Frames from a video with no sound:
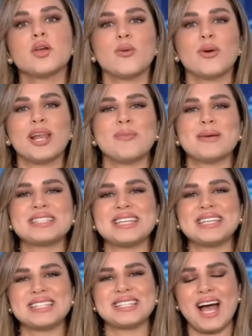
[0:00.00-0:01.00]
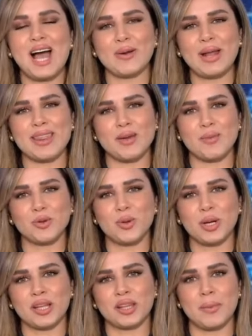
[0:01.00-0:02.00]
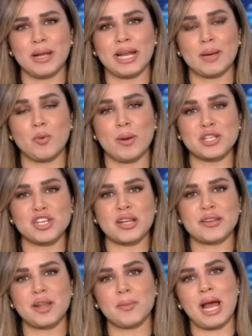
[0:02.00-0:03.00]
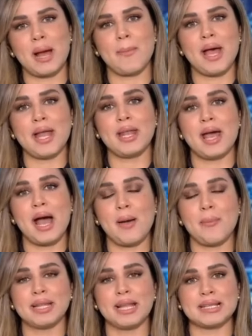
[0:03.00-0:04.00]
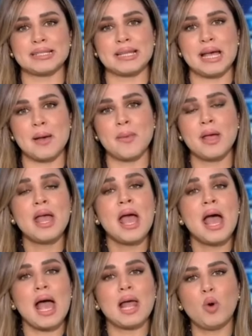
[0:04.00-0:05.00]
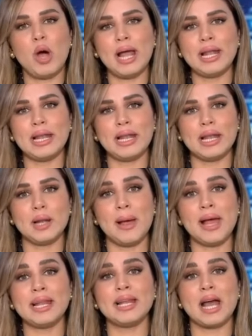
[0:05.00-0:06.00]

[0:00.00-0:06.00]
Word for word: وللمزيد حول هذا الموضوع ينضم إلينا مباشرة من عمان أحمد عزام المحلل المالي